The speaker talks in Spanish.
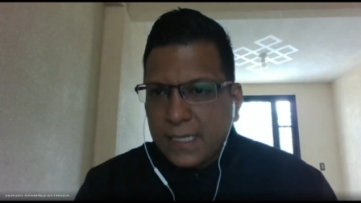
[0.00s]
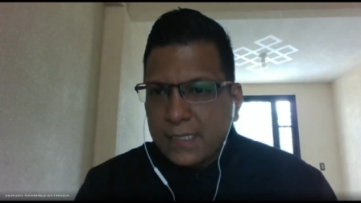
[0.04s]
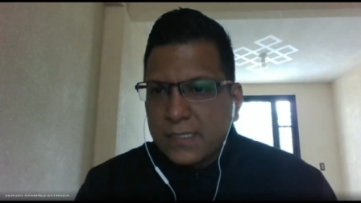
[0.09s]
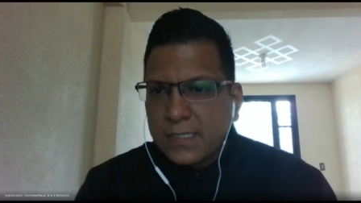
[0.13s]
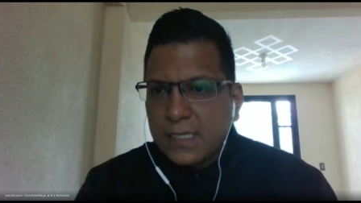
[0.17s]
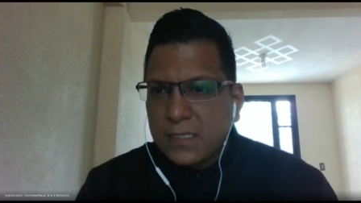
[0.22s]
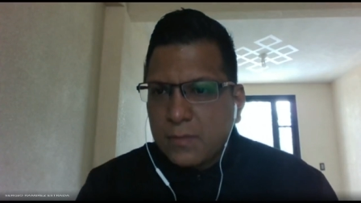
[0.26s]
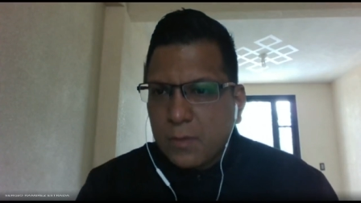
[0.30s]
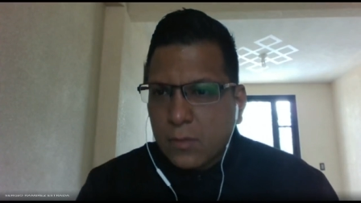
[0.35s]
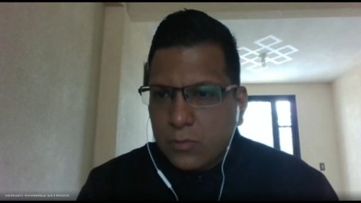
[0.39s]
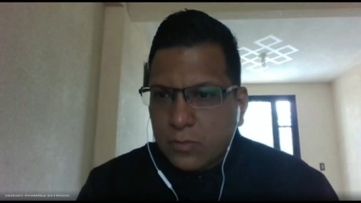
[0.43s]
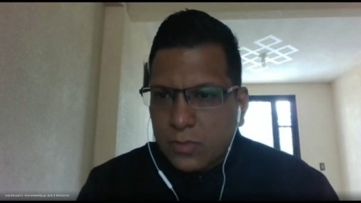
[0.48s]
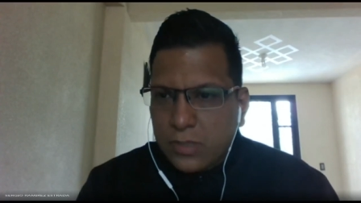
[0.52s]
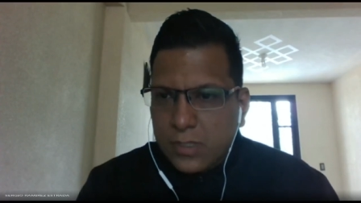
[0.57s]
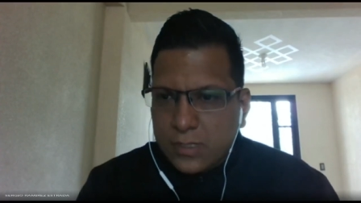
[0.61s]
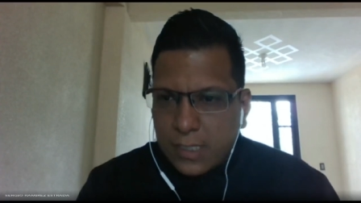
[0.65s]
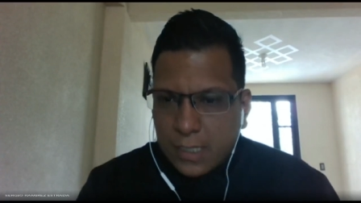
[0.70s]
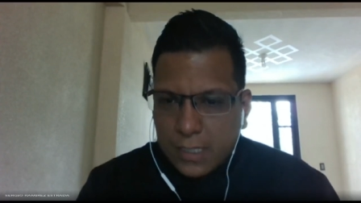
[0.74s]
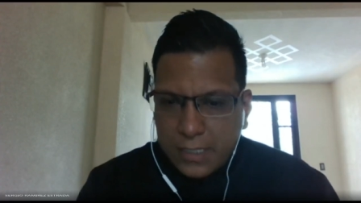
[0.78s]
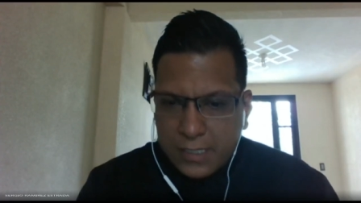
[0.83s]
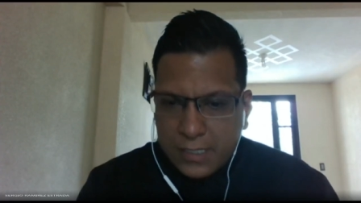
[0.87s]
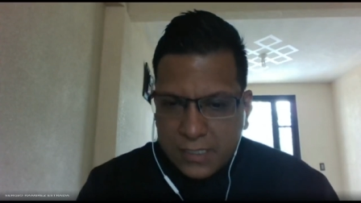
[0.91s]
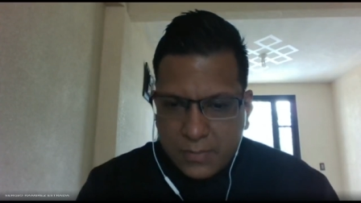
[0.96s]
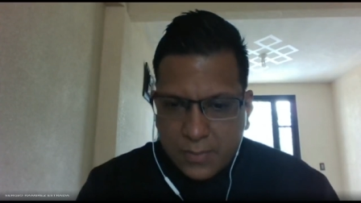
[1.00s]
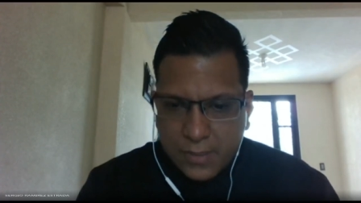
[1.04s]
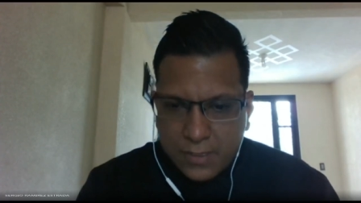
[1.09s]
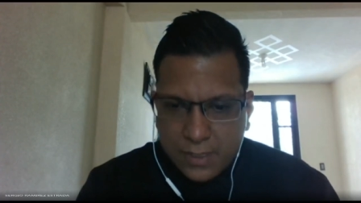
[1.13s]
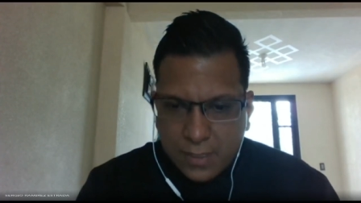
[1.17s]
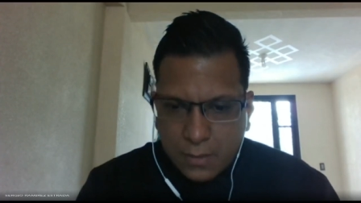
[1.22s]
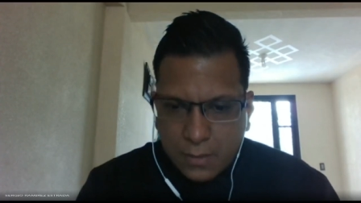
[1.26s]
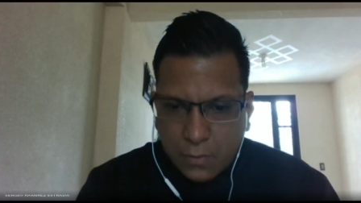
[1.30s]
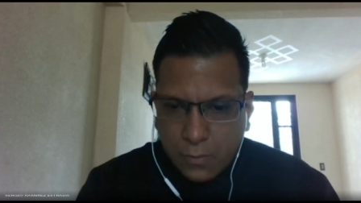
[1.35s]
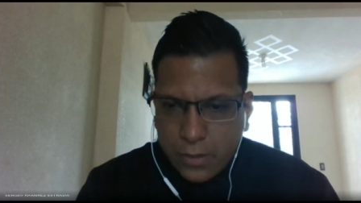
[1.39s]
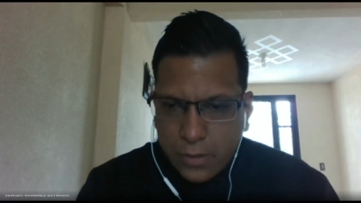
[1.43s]
Sánchez Bautista
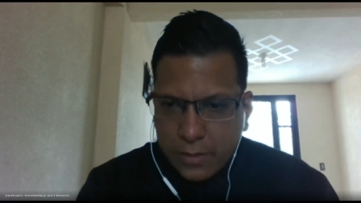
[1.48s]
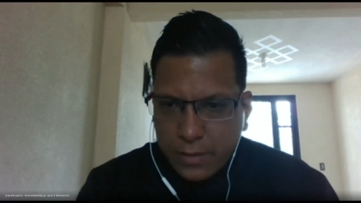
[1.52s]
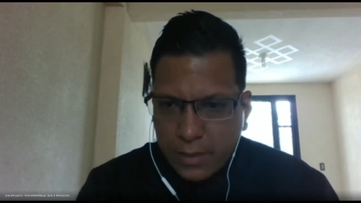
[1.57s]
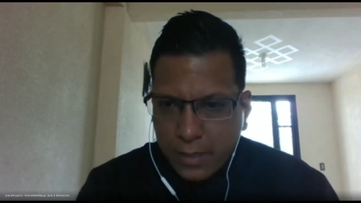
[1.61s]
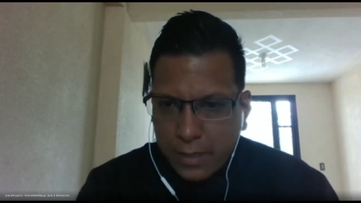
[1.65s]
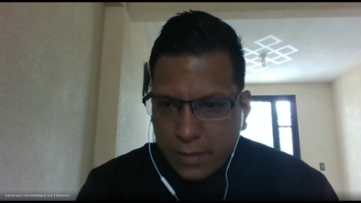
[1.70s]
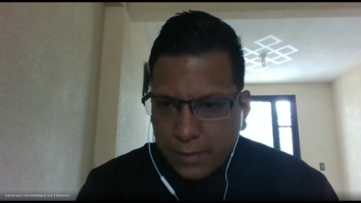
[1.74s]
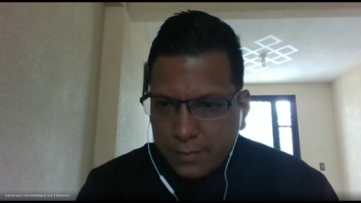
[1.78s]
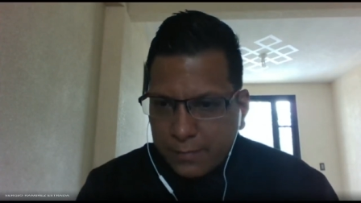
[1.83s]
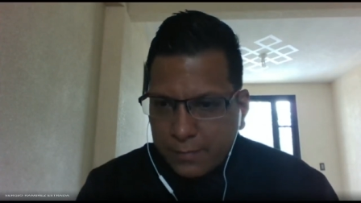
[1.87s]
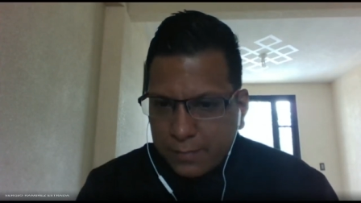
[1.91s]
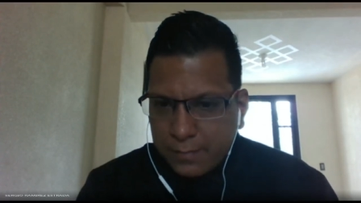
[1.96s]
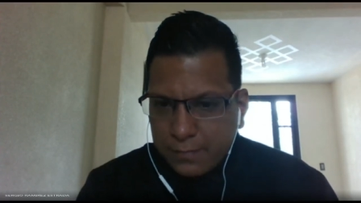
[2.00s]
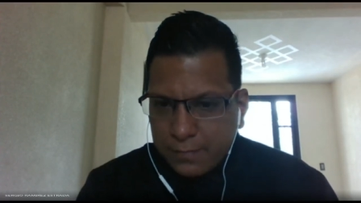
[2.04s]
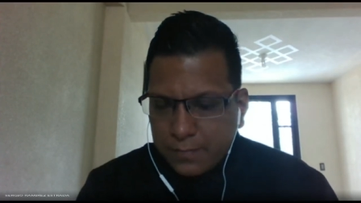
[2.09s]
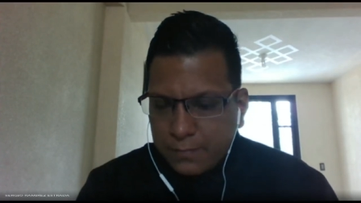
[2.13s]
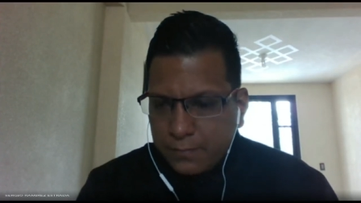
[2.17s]
Lisbeth se encuentra.